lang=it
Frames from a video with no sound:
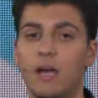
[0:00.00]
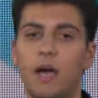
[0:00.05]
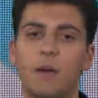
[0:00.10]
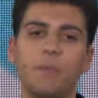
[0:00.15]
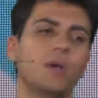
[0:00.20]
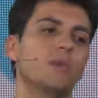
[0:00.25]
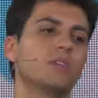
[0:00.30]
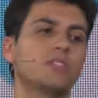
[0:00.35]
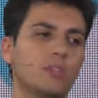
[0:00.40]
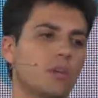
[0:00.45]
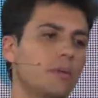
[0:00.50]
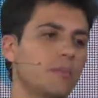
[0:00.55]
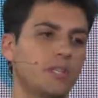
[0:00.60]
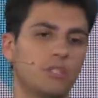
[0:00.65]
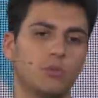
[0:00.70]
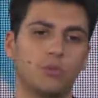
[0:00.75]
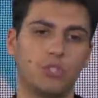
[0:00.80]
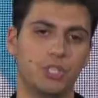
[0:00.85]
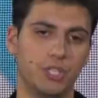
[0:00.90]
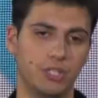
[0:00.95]
A me questo non è
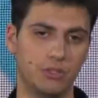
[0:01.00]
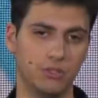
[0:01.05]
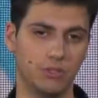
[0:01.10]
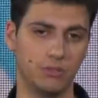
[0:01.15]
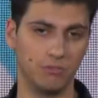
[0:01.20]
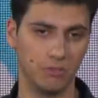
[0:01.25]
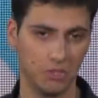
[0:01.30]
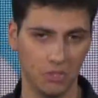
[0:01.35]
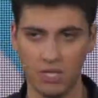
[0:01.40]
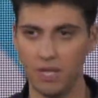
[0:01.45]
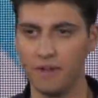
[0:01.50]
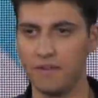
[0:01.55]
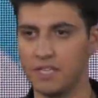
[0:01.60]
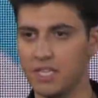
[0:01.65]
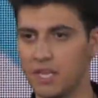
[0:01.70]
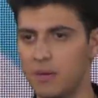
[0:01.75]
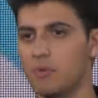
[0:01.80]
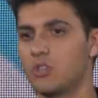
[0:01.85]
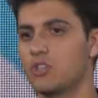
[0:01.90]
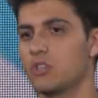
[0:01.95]
mai successo, devo dire la
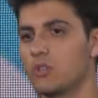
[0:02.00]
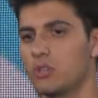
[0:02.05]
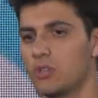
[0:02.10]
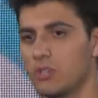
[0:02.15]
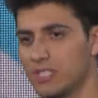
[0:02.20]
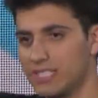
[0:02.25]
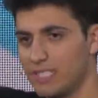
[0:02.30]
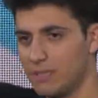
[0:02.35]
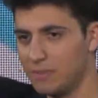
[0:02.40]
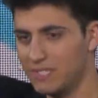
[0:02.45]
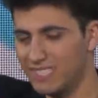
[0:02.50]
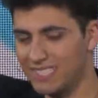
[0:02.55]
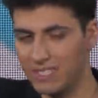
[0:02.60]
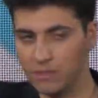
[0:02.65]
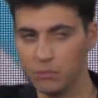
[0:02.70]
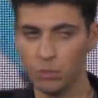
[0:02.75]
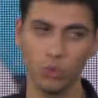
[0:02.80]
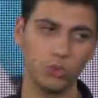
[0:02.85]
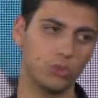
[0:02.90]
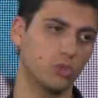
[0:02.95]
verità, i miei genitori sono sempre
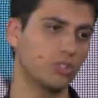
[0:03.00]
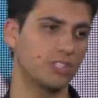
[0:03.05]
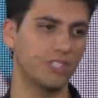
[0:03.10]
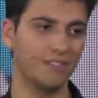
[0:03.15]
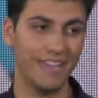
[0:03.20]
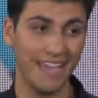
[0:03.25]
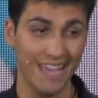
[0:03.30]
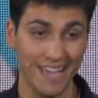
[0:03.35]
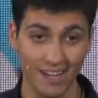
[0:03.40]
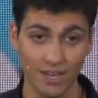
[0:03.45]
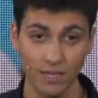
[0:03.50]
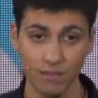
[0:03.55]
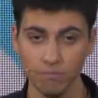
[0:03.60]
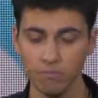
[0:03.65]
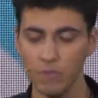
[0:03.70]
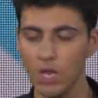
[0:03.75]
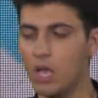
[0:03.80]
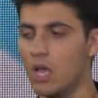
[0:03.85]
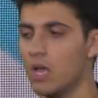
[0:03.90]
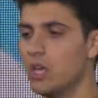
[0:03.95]
stati molto
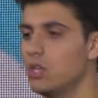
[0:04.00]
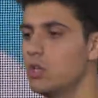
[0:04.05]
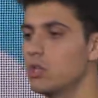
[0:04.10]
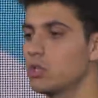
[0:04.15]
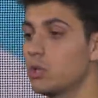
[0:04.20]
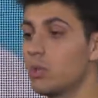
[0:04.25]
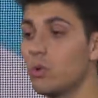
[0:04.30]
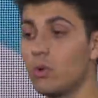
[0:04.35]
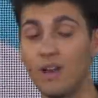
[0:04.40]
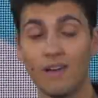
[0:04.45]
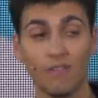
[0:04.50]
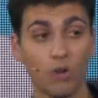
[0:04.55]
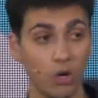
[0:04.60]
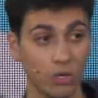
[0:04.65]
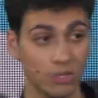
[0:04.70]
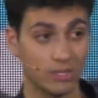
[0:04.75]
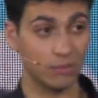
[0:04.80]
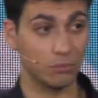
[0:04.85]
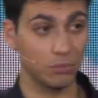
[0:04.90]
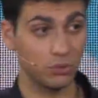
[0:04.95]
severi, io solo una
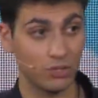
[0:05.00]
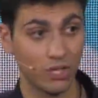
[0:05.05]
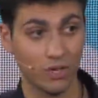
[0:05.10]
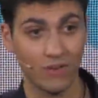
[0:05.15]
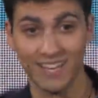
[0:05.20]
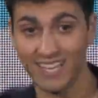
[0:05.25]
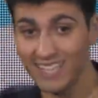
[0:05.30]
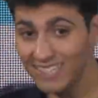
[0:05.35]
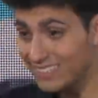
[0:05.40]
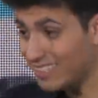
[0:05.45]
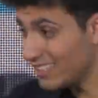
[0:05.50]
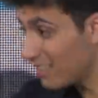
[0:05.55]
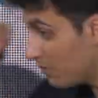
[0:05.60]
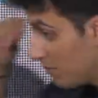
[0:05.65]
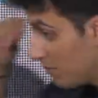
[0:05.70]
volta buttai una carta